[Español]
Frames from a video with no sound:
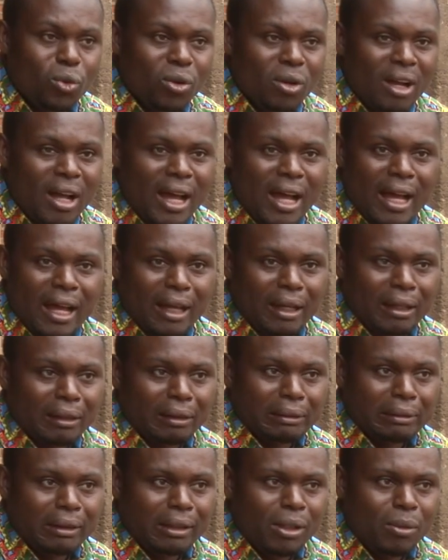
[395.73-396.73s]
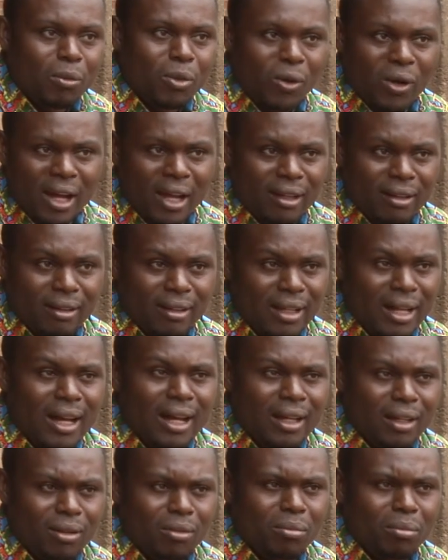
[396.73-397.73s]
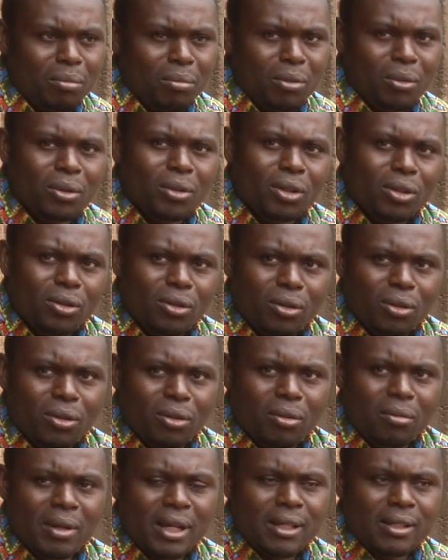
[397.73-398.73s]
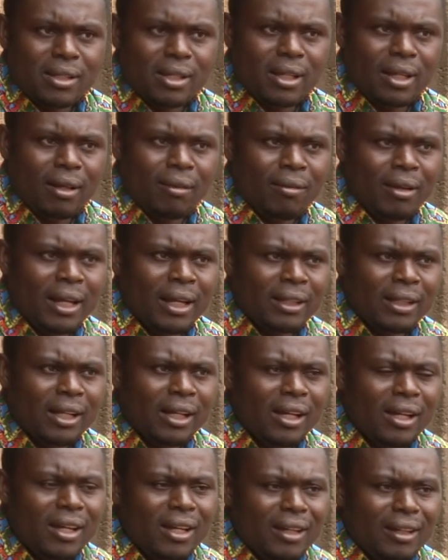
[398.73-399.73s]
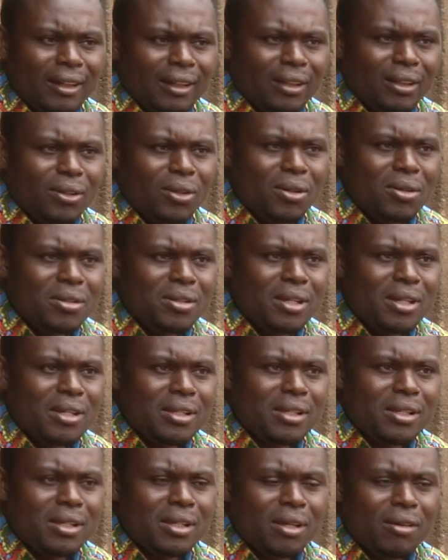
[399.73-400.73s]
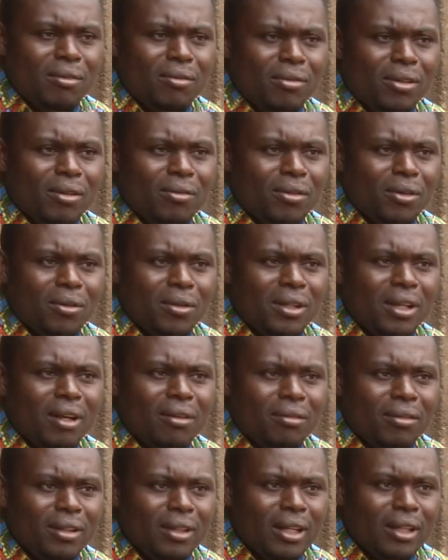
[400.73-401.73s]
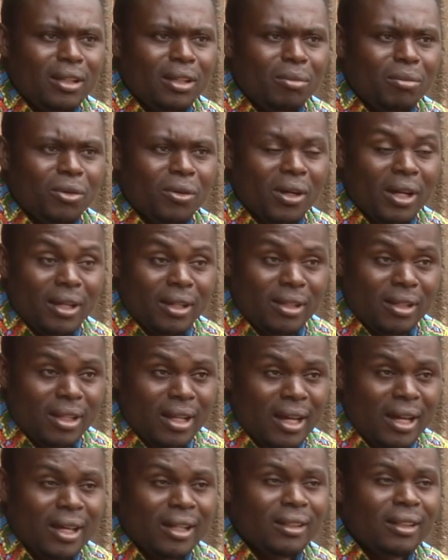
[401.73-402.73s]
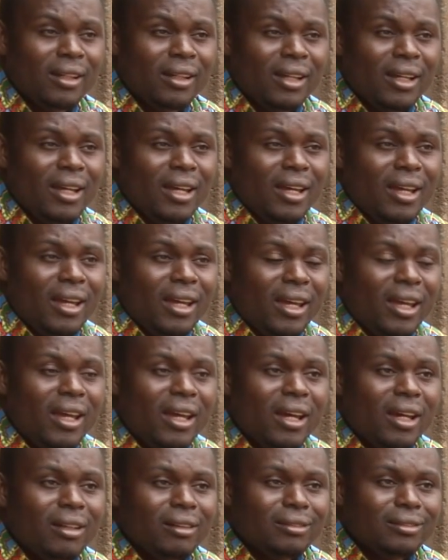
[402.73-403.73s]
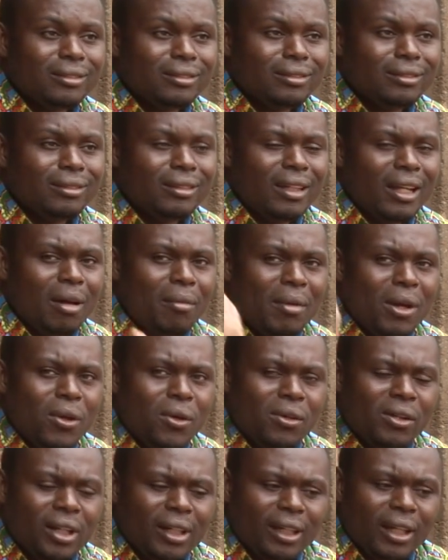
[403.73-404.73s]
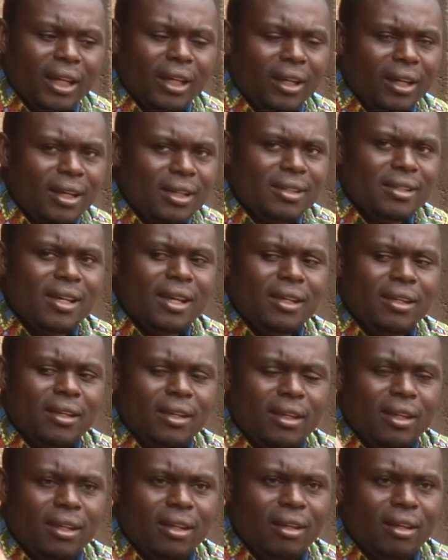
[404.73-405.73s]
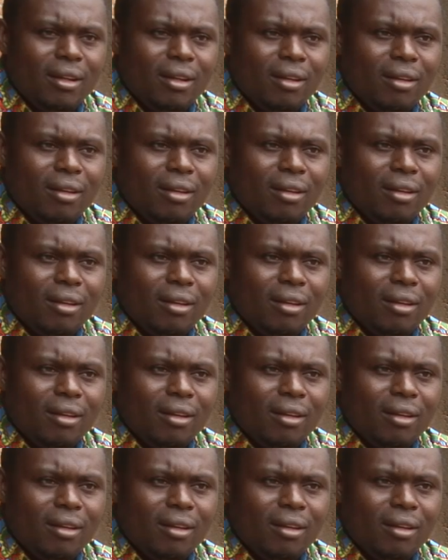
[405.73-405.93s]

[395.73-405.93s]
lugar de moralidad un poquito más elevada, entonces vive una vida de moralidad y la mayoría regresan aquí